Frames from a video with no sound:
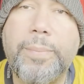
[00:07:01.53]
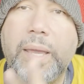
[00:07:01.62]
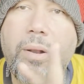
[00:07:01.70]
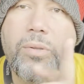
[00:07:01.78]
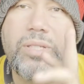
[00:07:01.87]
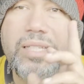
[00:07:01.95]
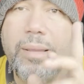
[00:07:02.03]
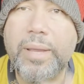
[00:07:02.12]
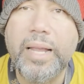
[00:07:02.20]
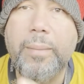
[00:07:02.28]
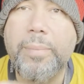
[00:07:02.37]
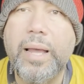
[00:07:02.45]
Pero si se me
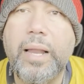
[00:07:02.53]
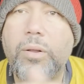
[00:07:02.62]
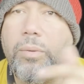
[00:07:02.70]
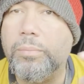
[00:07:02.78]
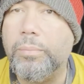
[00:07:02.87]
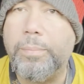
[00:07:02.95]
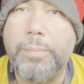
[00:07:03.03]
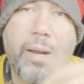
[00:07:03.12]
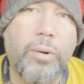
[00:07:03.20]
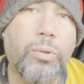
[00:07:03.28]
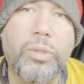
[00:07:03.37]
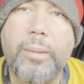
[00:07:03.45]
escapa algo,
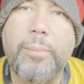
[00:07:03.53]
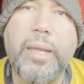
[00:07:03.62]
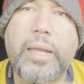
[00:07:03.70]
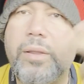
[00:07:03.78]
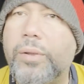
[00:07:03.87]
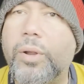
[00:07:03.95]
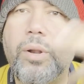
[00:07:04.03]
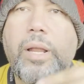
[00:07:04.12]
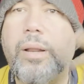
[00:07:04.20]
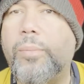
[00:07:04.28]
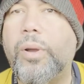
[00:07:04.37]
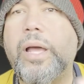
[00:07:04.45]
pregúntenme que yo
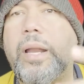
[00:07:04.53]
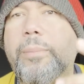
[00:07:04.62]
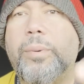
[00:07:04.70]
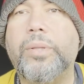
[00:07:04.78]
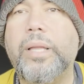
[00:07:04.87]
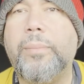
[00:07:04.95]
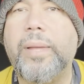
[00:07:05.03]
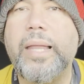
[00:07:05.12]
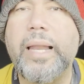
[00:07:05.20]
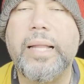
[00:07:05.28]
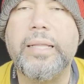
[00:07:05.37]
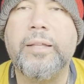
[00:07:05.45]
les voy a responder más
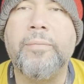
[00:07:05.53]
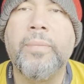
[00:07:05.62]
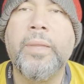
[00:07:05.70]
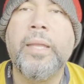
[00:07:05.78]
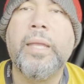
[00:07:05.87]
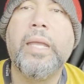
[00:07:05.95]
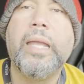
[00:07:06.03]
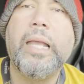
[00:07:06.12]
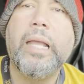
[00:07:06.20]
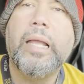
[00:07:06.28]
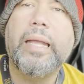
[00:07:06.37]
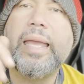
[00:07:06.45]
adelante.
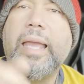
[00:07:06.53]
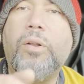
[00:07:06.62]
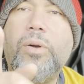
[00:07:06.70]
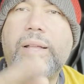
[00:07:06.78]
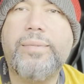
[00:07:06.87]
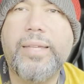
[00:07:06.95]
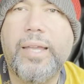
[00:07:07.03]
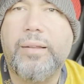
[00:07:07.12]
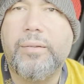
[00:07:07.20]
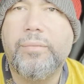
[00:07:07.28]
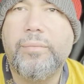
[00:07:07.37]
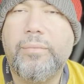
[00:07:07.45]
¿Qué no hacer?
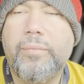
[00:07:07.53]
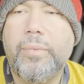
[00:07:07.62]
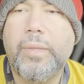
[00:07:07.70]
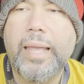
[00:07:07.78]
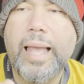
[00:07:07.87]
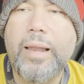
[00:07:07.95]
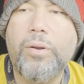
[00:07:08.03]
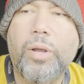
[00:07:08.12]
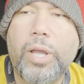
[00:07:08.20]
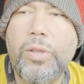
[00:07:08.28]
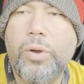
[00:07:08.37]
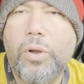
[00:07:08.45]
Algo
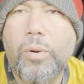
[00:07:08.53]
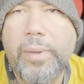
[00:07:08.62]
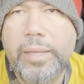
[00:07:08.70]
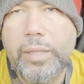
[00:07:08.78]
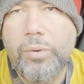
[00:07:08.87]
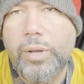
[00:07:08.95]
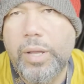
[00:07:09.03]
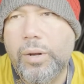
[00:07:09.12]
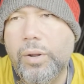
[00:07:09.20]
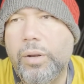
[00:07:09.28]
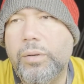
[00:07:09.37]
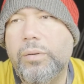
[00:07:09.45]
que yo cometí un
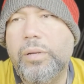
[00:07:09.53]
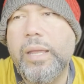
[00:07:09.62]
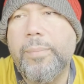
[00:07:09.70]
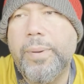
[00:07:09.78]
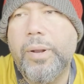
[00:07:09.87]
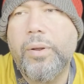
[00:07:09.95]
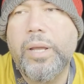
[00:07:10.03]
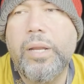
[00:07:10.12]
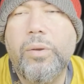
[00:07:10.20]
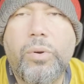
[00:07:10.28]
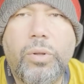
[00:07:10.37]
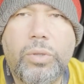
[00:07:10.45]
error y espero que
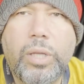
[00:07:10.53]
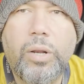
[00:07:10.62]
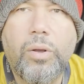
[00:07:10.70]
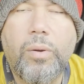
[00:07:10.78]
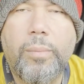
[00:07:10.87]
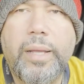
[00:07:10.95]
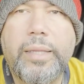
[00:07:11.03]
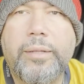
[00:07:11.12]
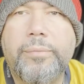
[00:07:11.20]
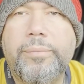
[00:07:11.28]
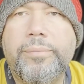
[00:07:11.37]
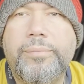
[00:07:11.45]
ninguno de ustedes lo cometa.
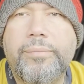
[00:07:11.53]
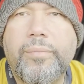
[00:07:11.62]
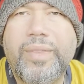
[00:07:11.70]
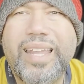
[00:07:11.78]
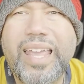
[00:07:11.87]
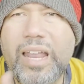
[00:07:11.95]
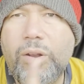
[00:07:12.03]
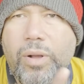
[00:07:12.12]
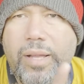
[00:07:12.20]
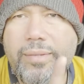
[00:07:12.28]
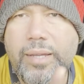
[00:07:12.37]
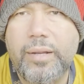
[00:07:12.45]
¿Qué no
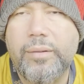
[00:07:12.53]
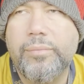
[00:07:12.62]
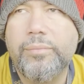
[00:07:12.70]
hacer?